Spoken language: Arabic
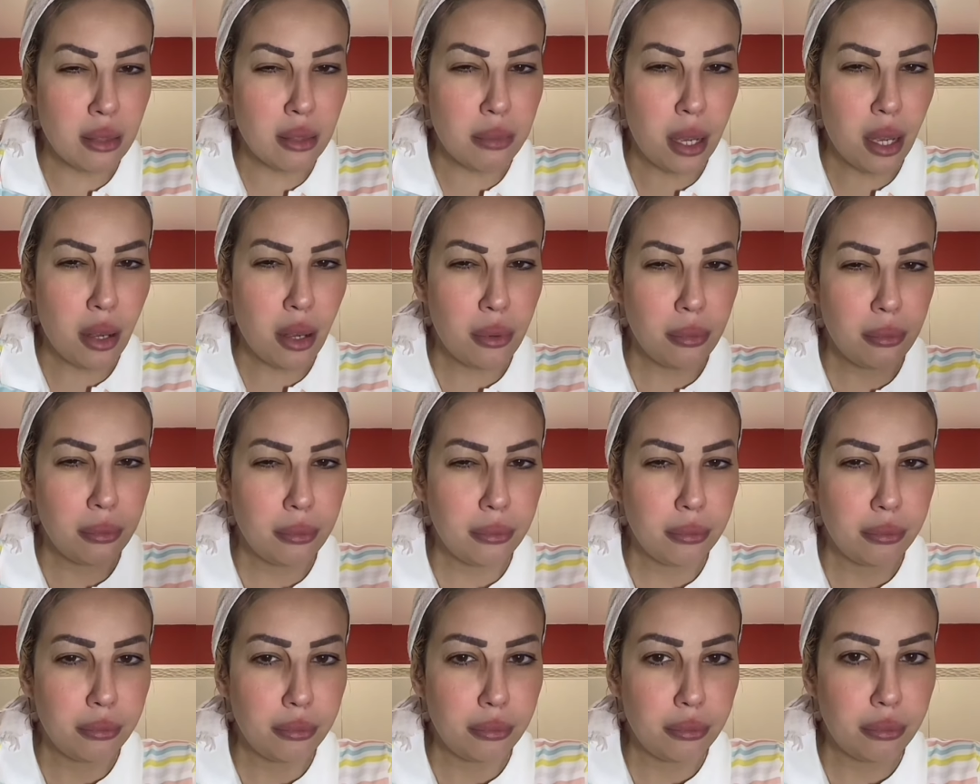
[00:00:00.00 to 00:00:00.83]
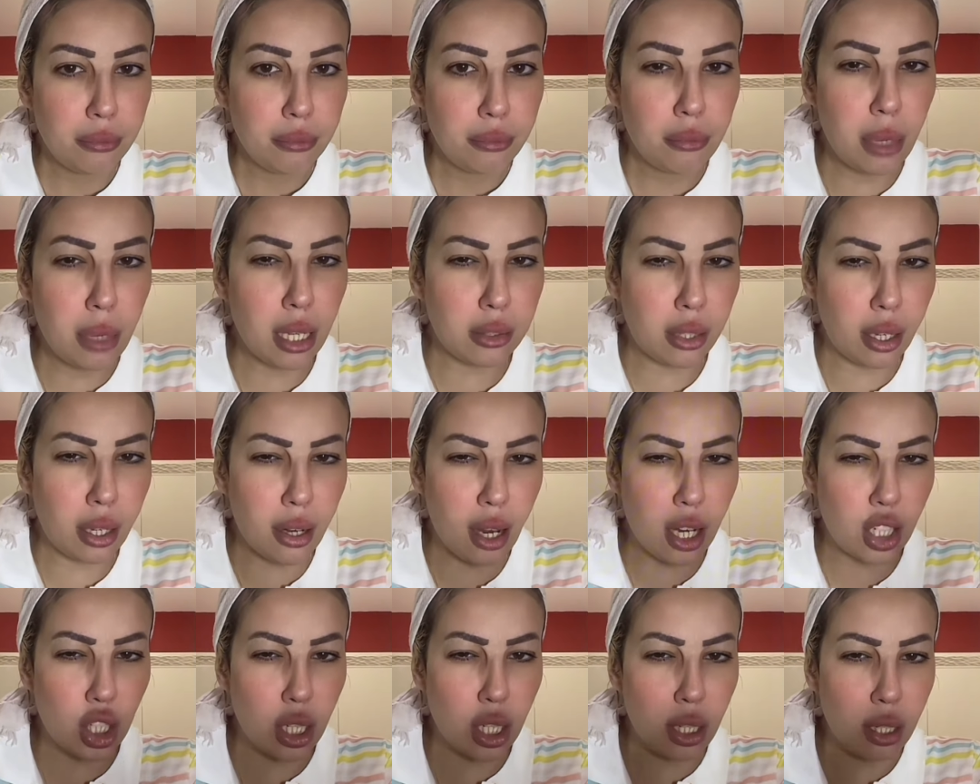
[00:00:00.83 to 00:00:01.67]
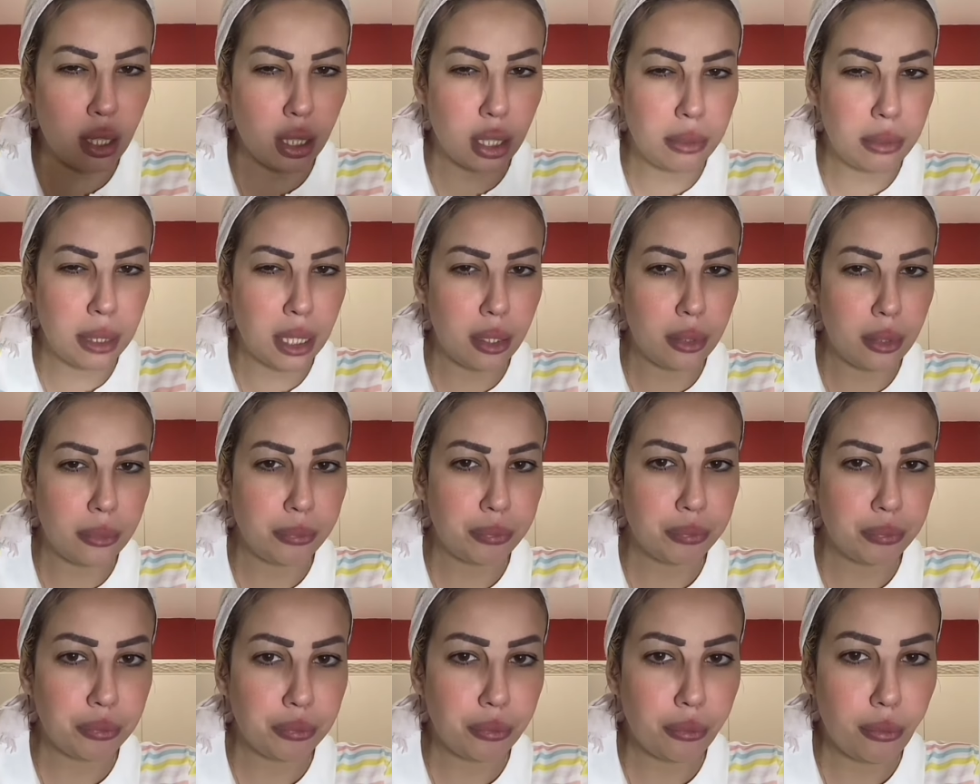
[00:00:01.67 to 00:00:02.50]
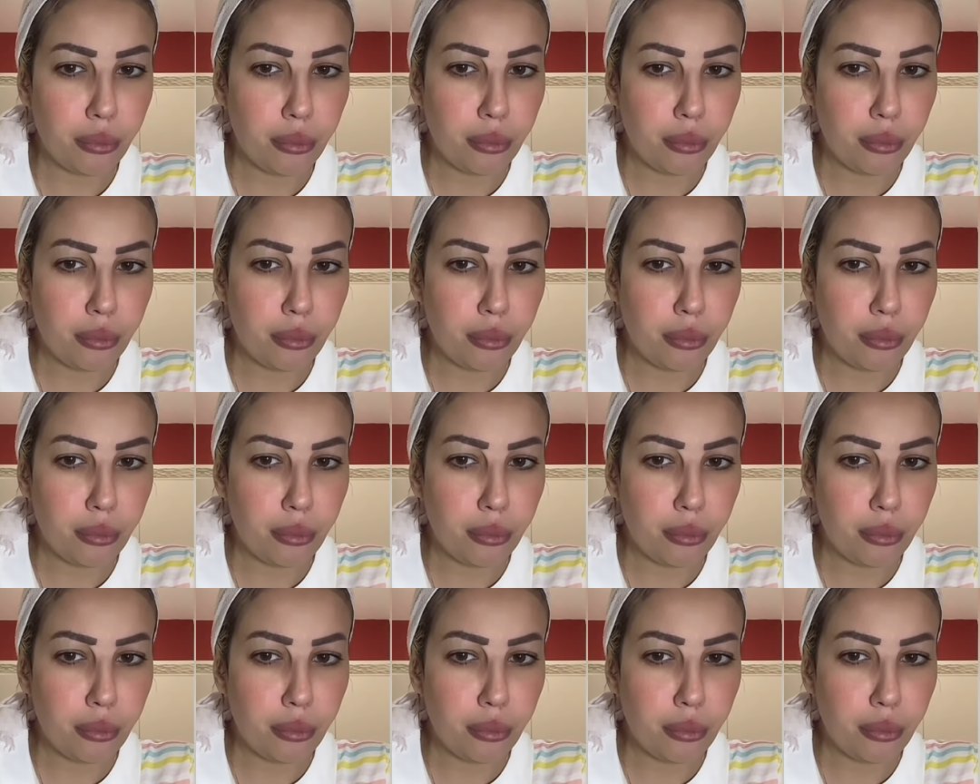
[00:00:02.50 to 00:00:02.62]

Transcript: بقات معاه مات الراجل الكبير